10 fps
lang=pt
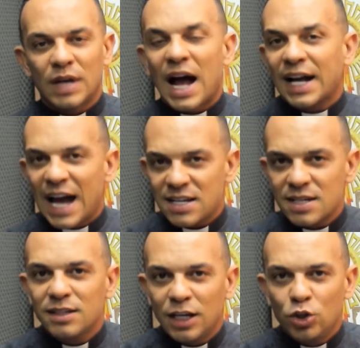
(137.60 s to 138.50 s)
A casa
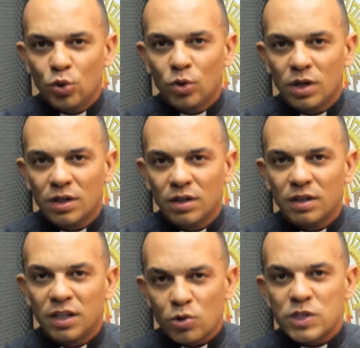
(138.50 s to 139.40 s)
interior,
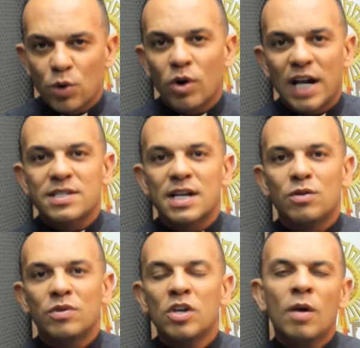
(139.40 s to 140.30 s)
que é o seu
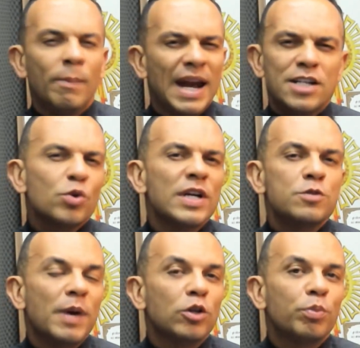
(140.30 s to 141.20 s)
coração, merece um
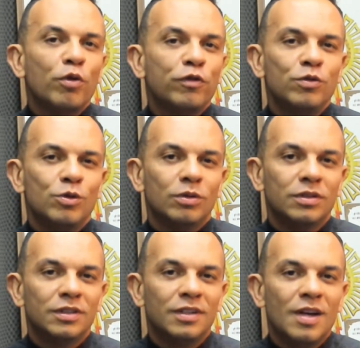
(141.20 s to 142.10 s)
respeito profundo
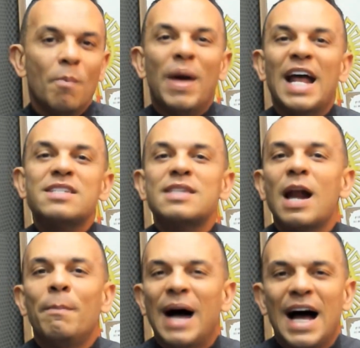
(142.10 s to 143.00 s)
merece ser
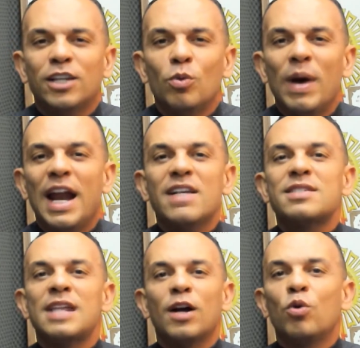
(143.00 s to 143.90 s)
amado, merece
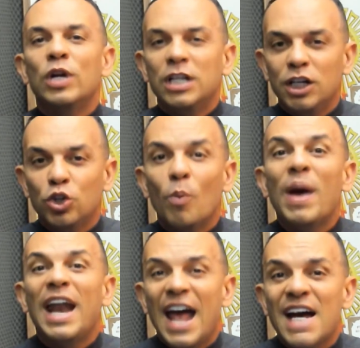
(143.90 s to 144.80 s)
ser acolhido,
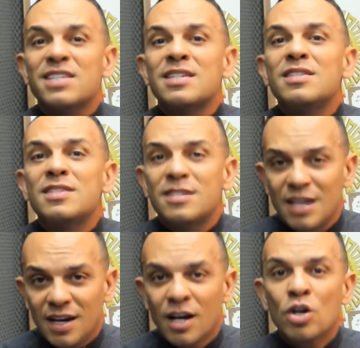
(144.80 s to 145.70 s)
merece
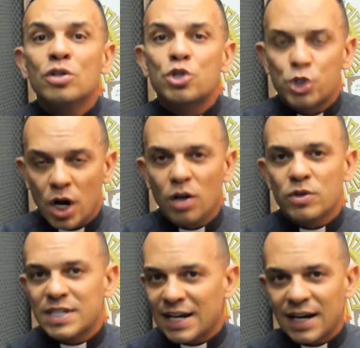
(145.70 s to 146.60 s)
ser solo
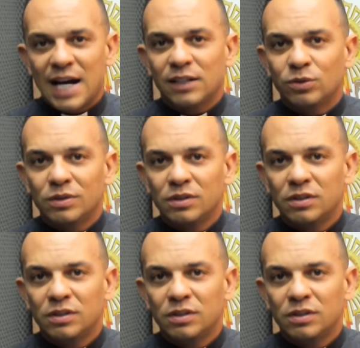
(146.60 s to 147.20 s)
sagrado.